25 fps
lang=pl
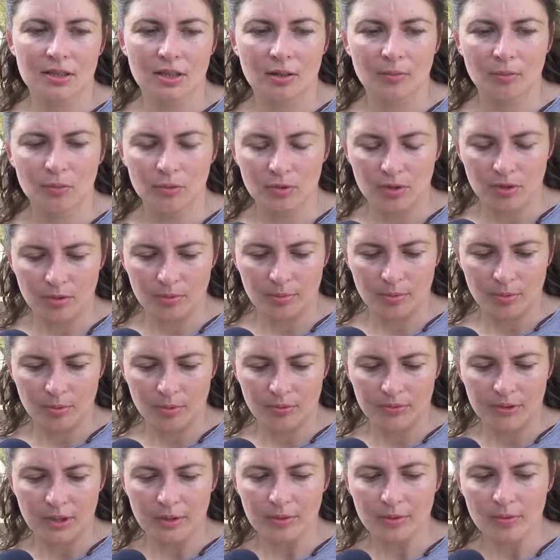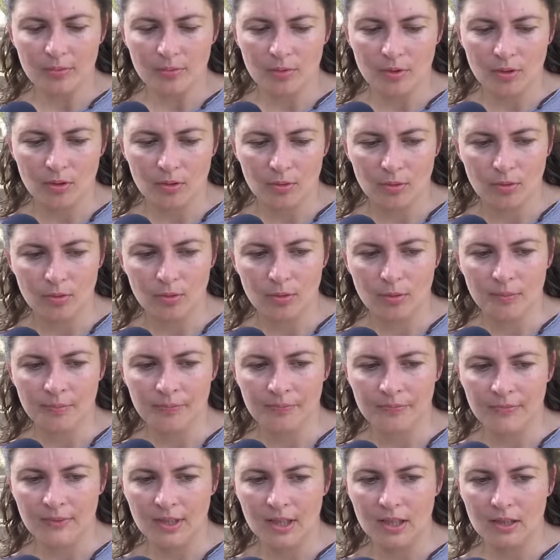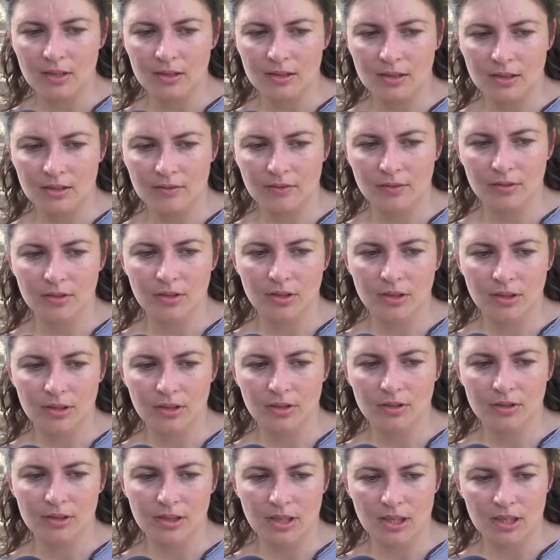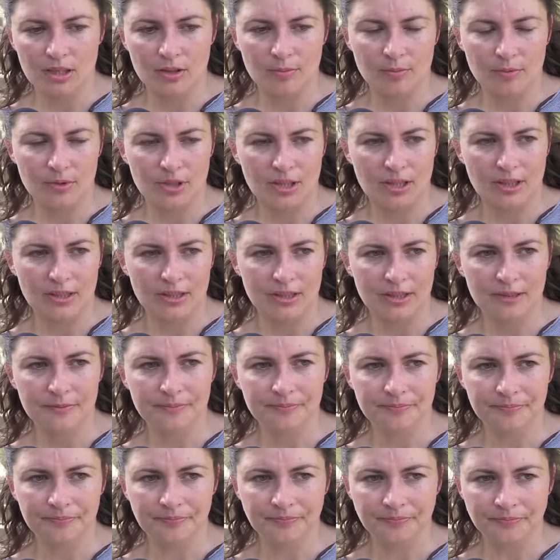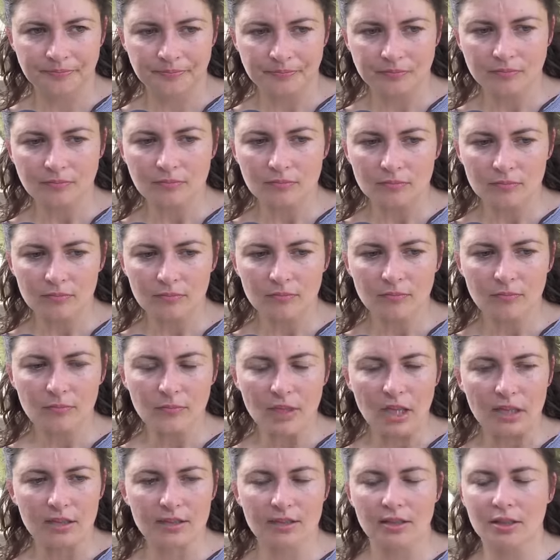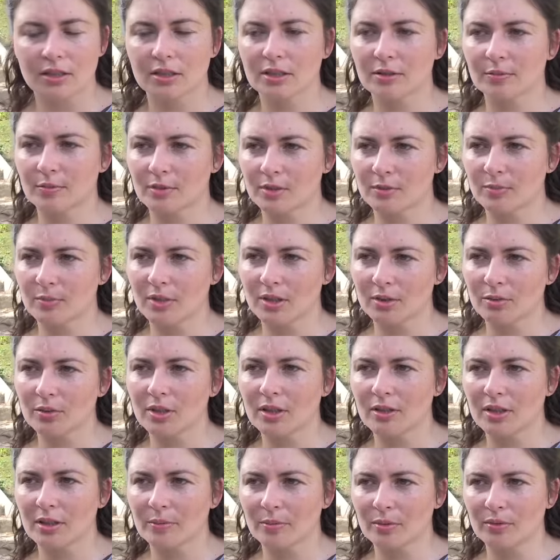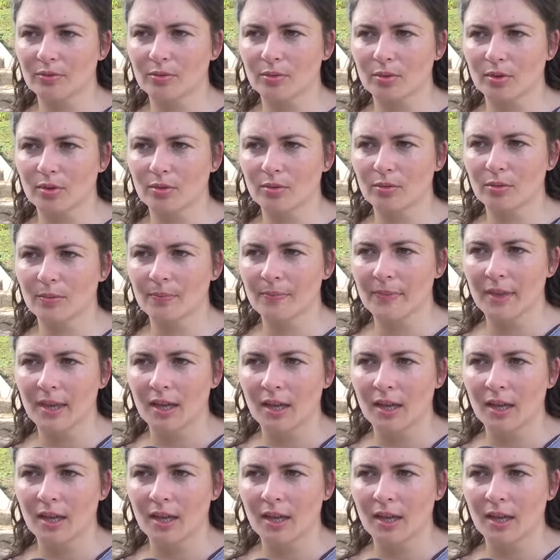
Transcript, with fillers: temu, to było w tamtym roku, zadzwonili do straży pożarnej tak, znaleźliśmy już mnie tutaj na podwórku, y,